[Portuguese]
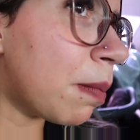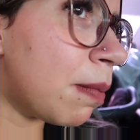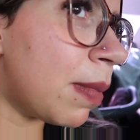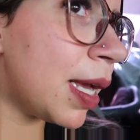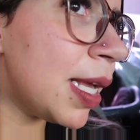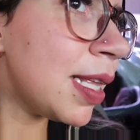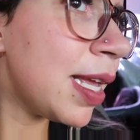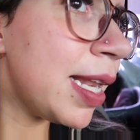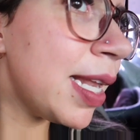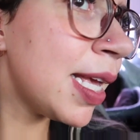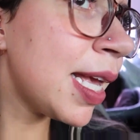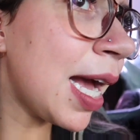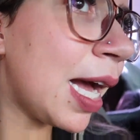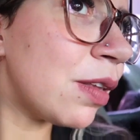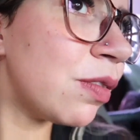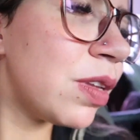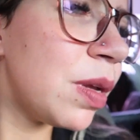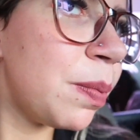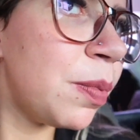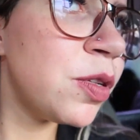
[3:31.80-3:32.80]
Bem
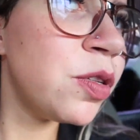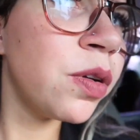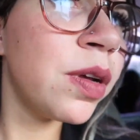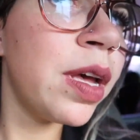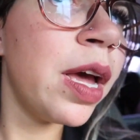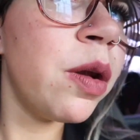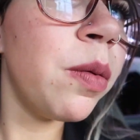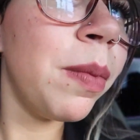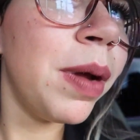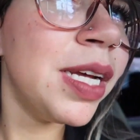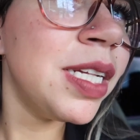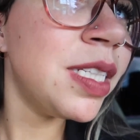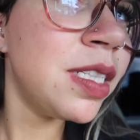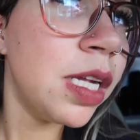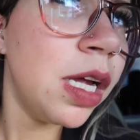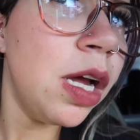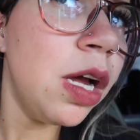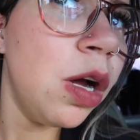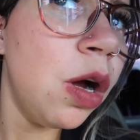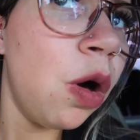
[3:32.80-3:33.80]
delicado. Depois eu quero mais
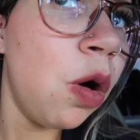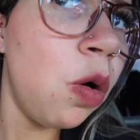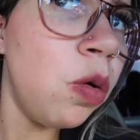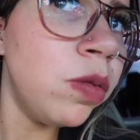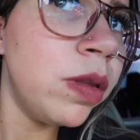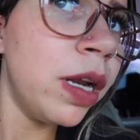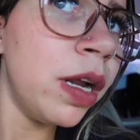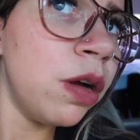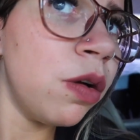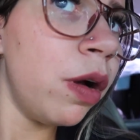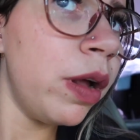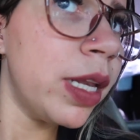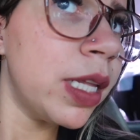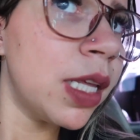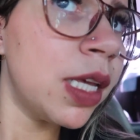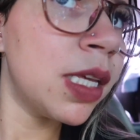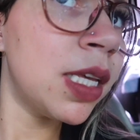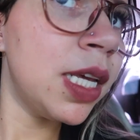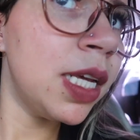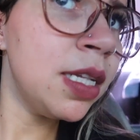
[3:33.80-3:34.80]
outra
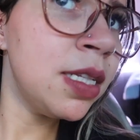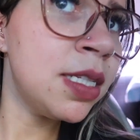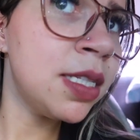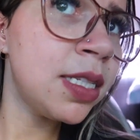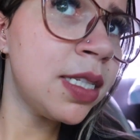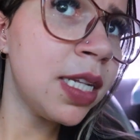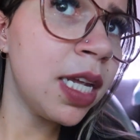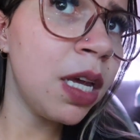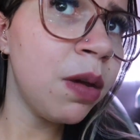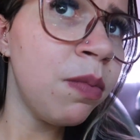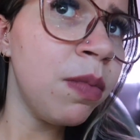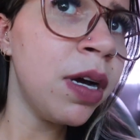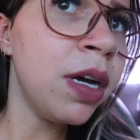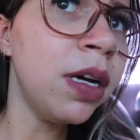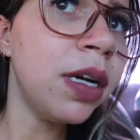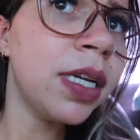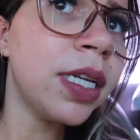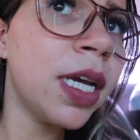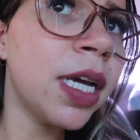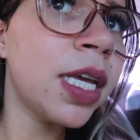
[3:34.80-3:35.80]
argolinha aqui em
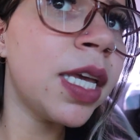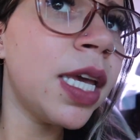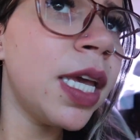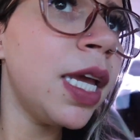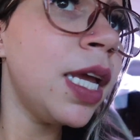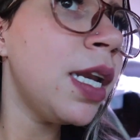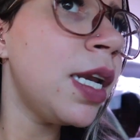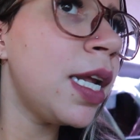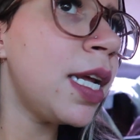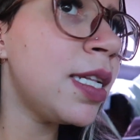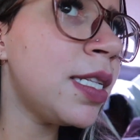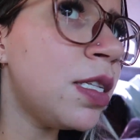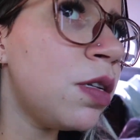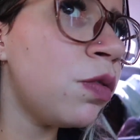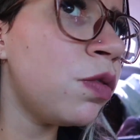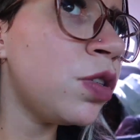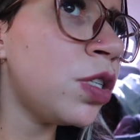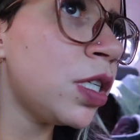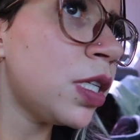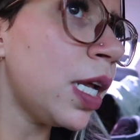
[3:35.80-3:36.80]
cima. E aqui nesse,
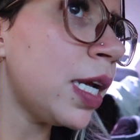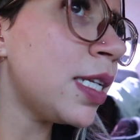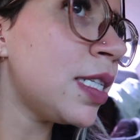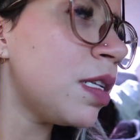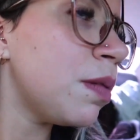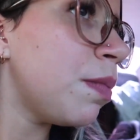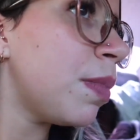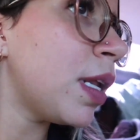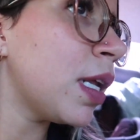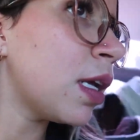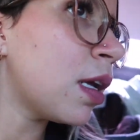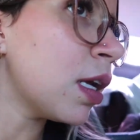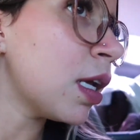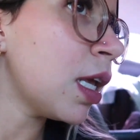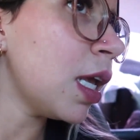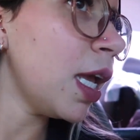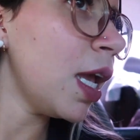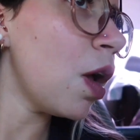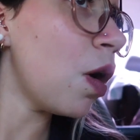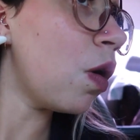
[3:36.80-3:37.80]
onde tá esse brinco
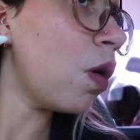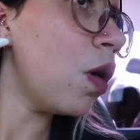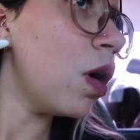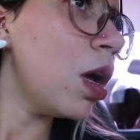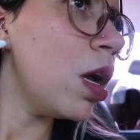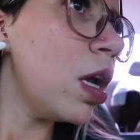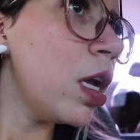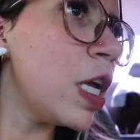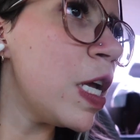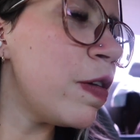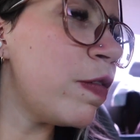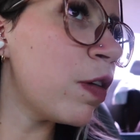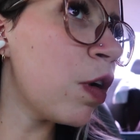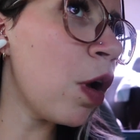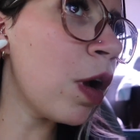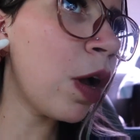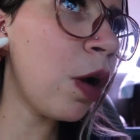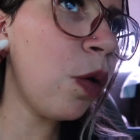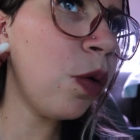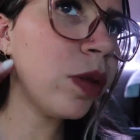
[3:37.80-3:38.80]
aqui, ó. Eu vou
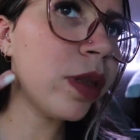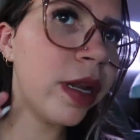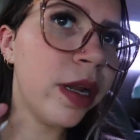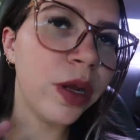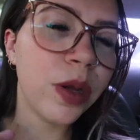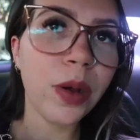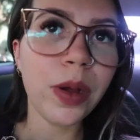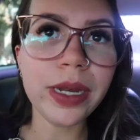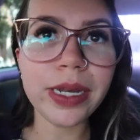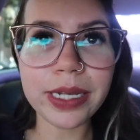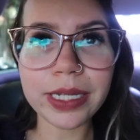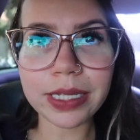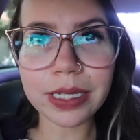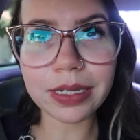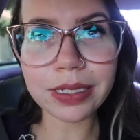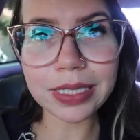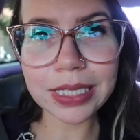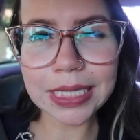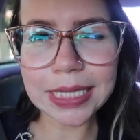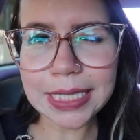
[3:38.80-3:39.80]
colocar outra
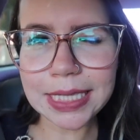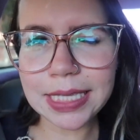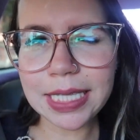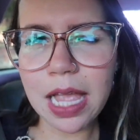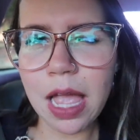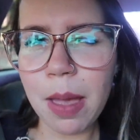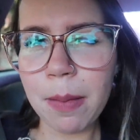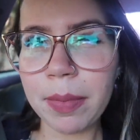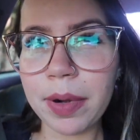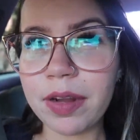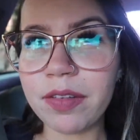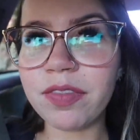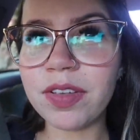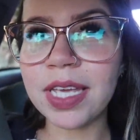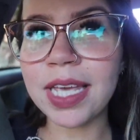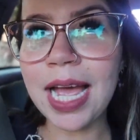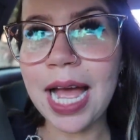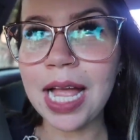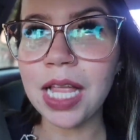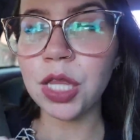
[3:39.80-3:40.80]
argolinha pra
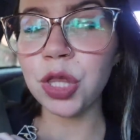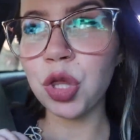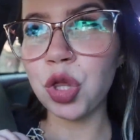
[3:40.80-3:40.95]
ficar